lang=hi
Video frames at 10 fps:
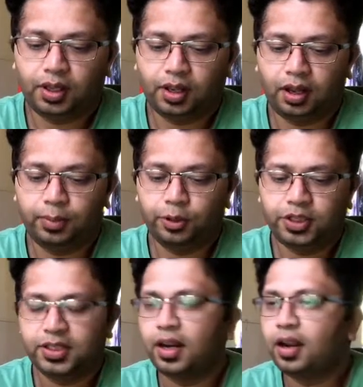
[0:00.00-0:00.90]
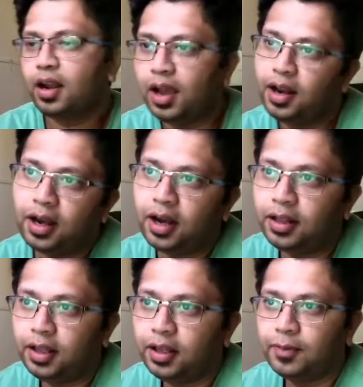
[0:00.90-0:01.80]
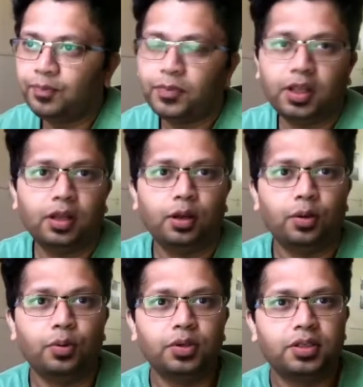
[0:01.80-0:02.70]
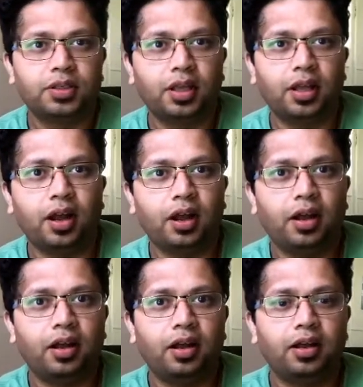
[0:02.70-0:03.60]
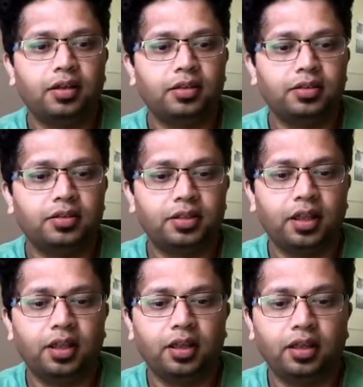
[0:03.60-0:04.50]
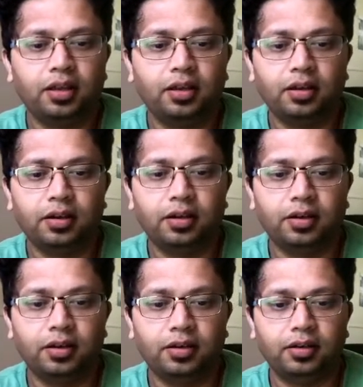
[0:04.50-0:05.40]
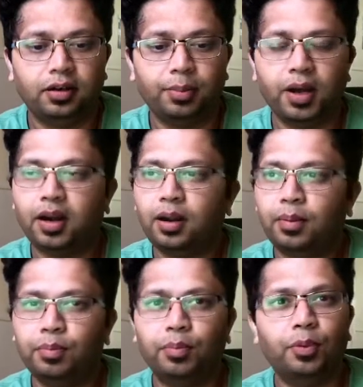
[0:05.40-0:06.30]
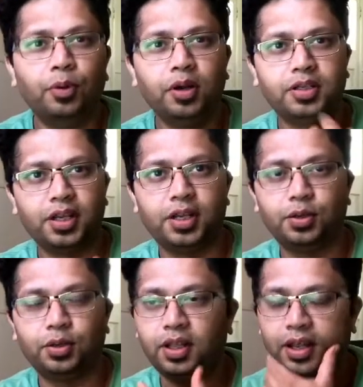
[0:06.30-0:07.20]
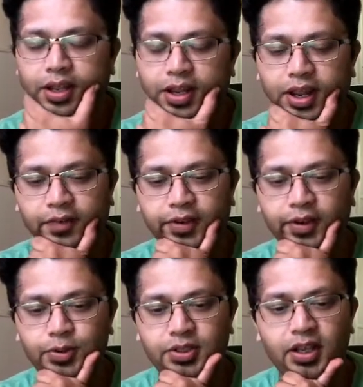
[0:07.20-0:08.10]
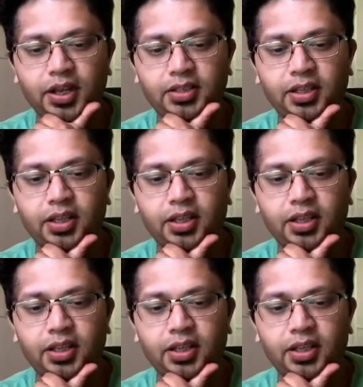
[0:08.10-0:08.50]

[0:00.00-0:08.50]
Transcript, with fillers: हम लोग जिस तरह का खाना खाते हैं उस तरह से आ, हमारा मूड चेंज होता है या फिर उस तरह से